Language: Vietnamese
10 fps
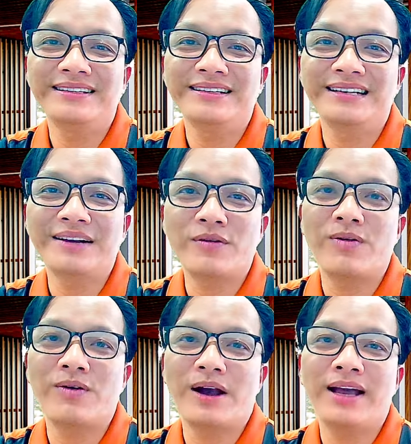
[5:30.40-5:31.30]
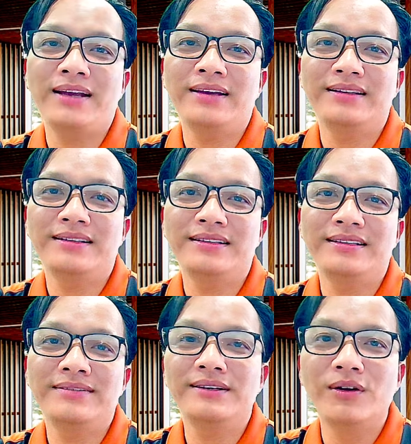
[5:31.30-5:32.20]
khắc phục hậu quả chứ
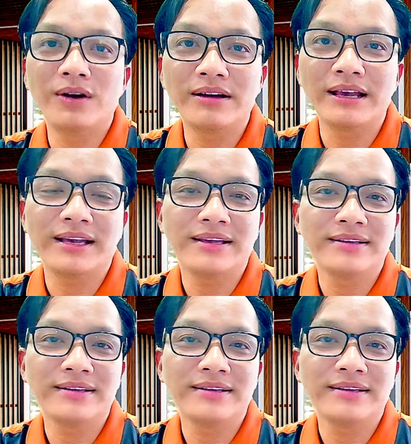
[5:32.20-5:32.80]
không phải đùa đâu nha